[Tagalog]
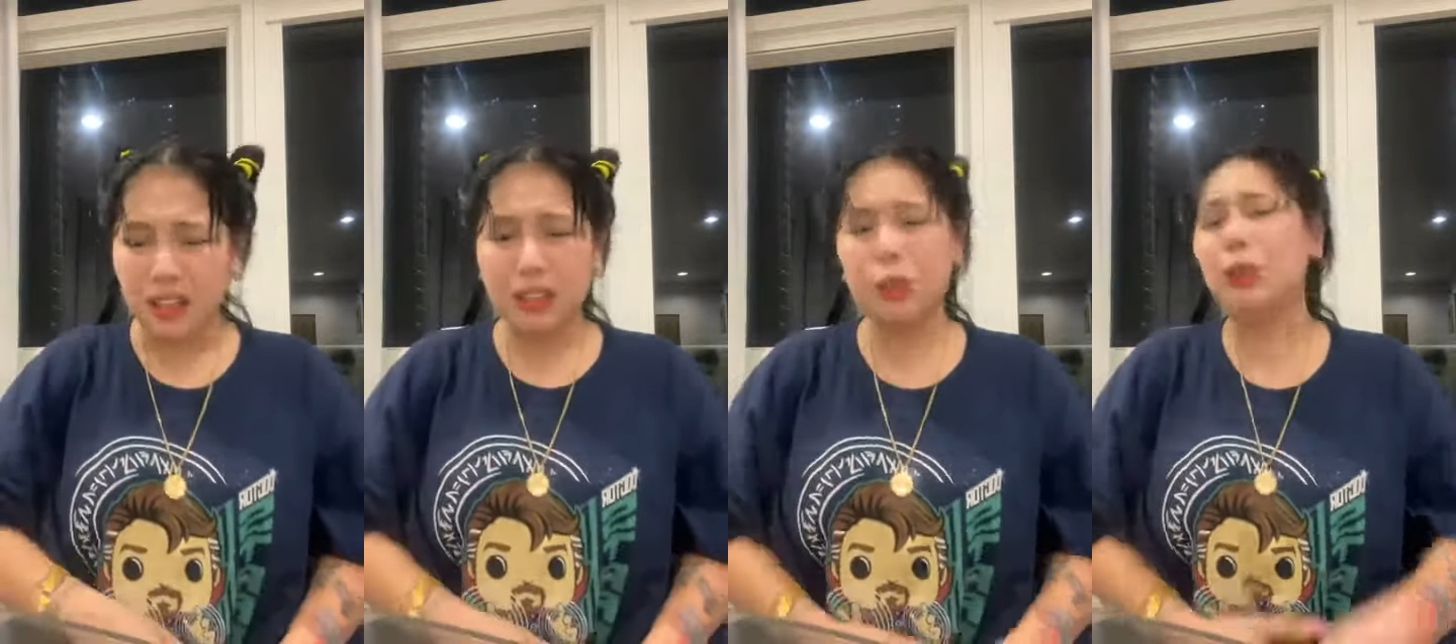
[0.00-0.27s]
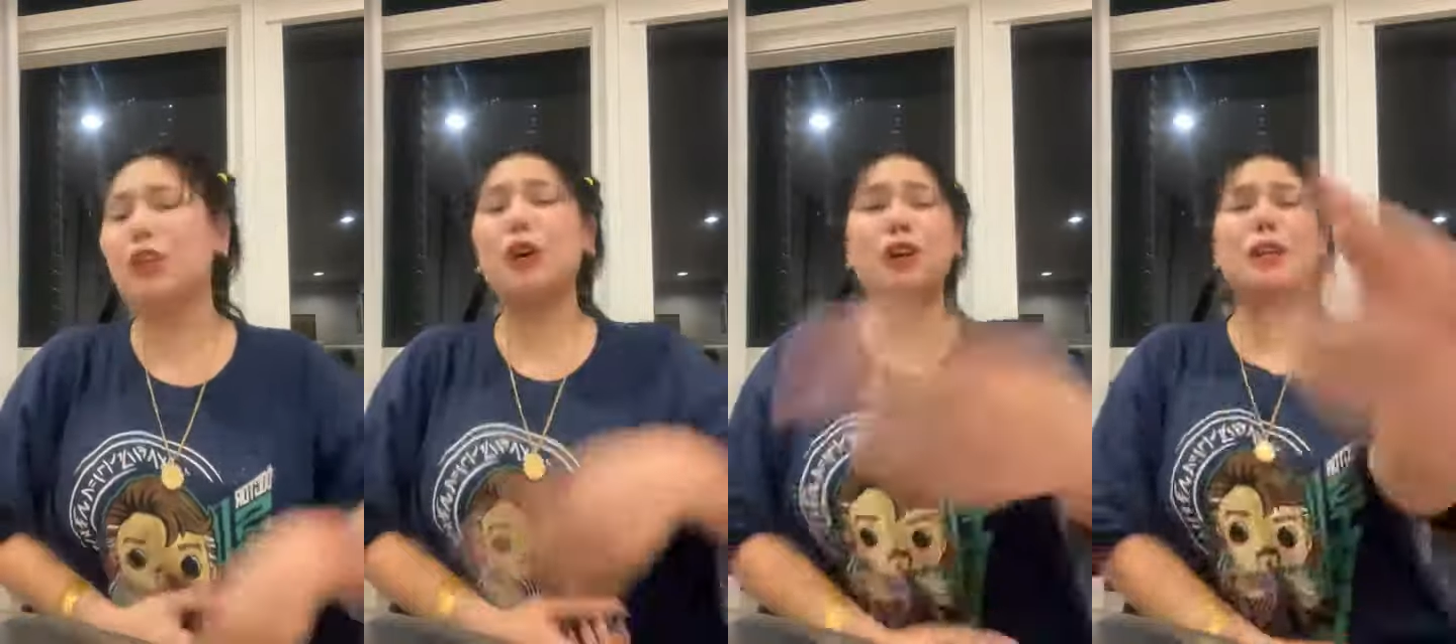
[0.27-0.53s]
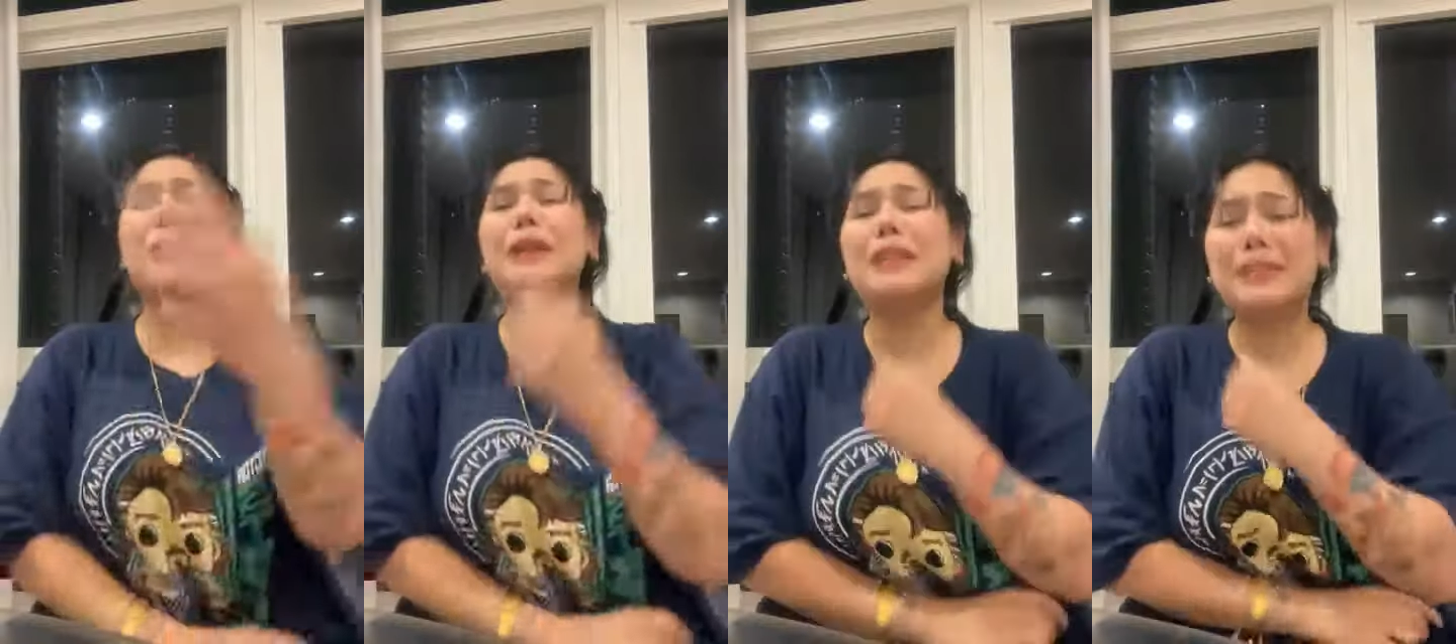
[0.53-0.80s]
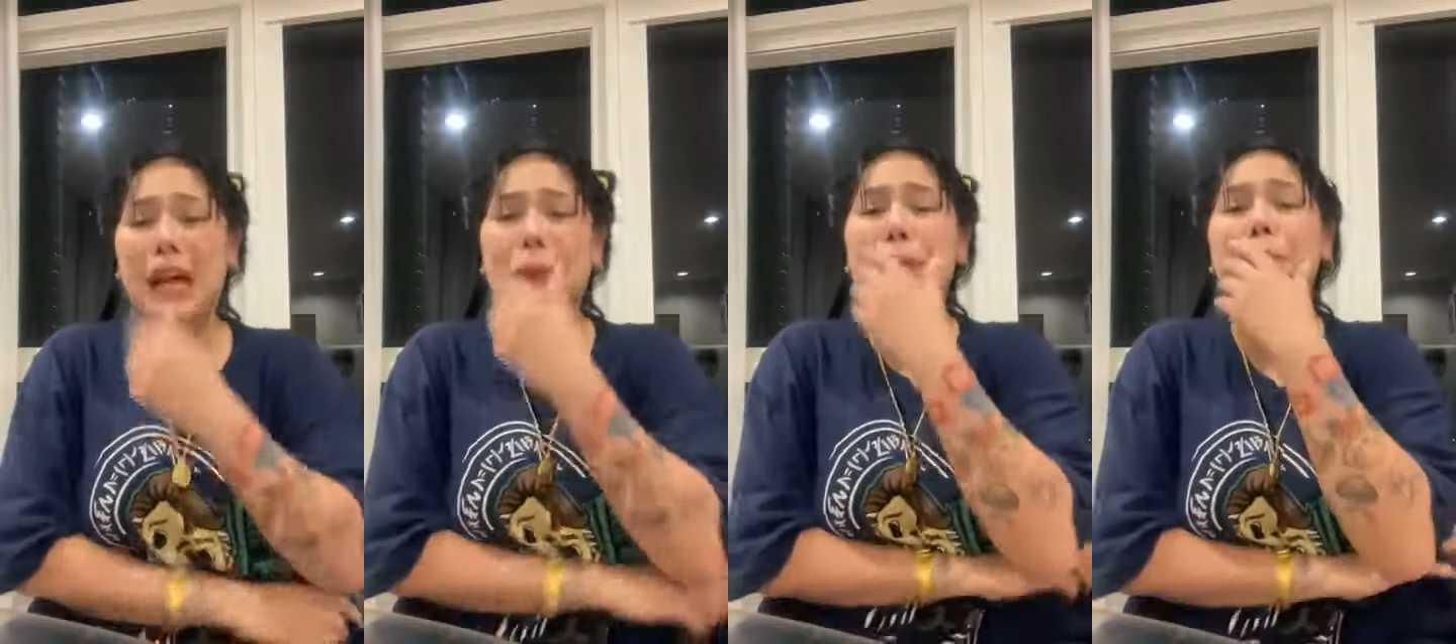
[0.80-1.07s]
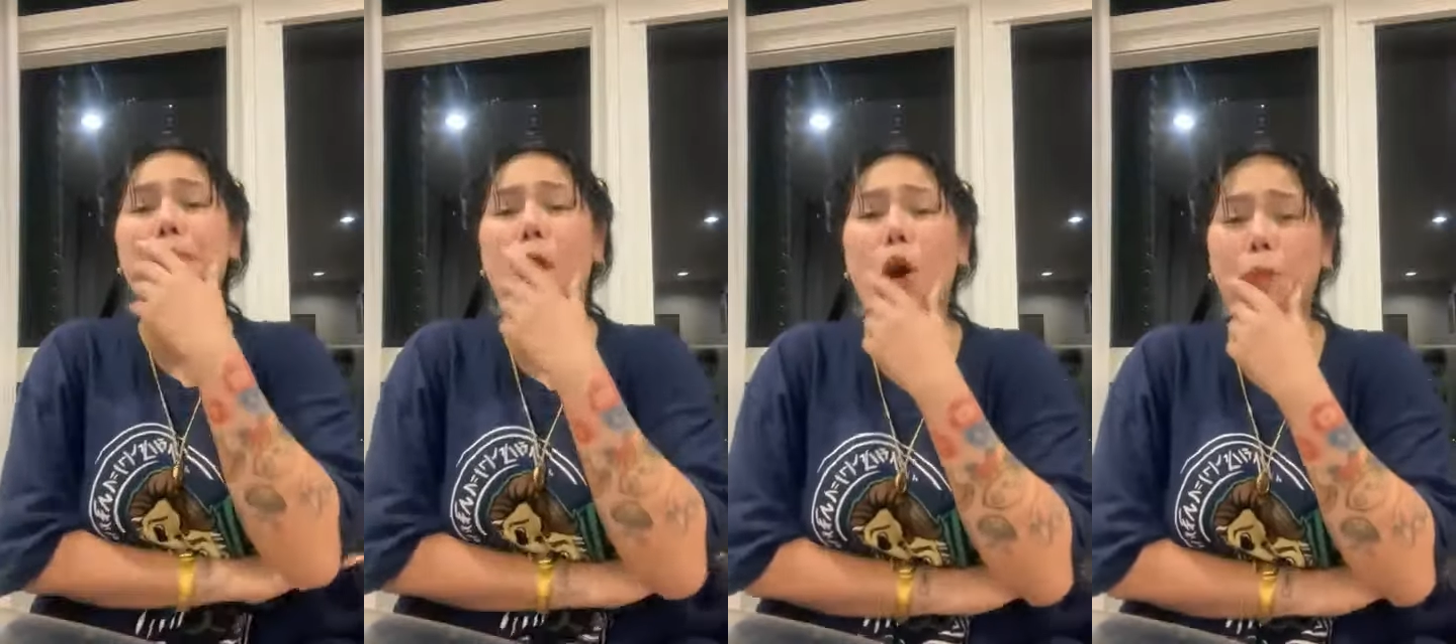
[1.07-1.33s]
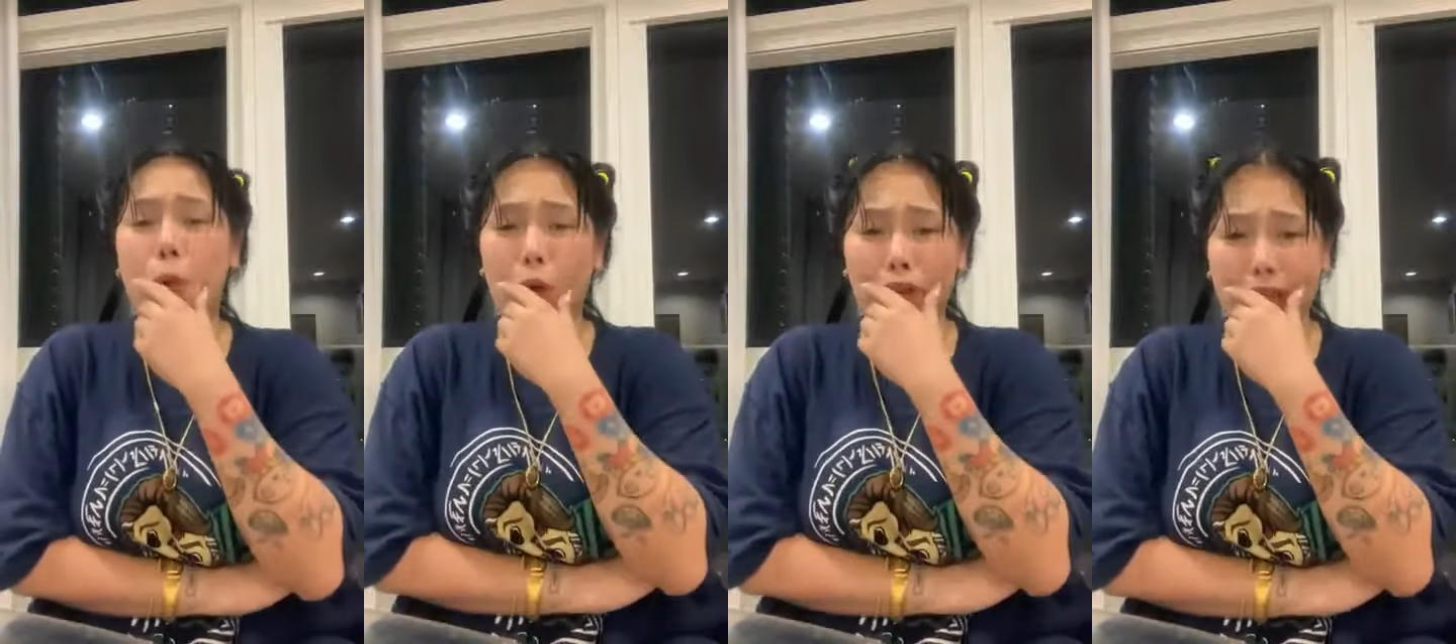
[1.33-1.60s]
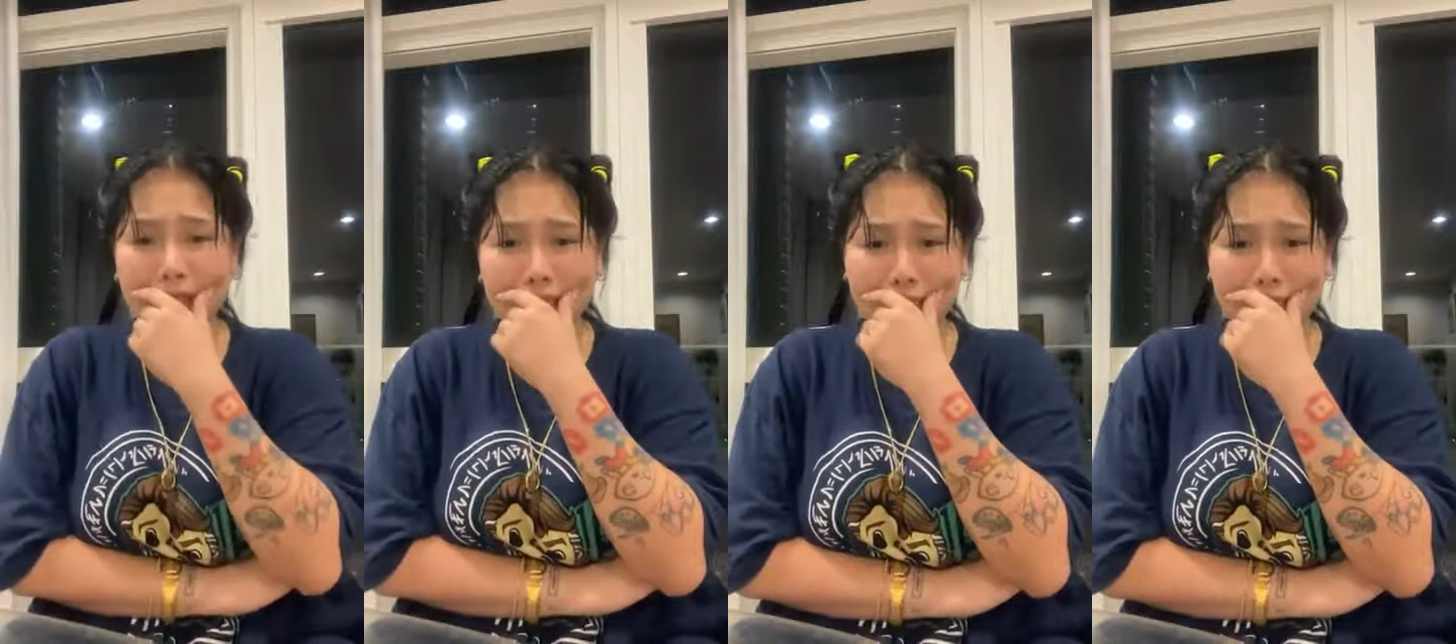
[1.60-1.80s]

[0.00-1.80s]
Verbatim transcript: ikaw naman nagsabing pokpok yan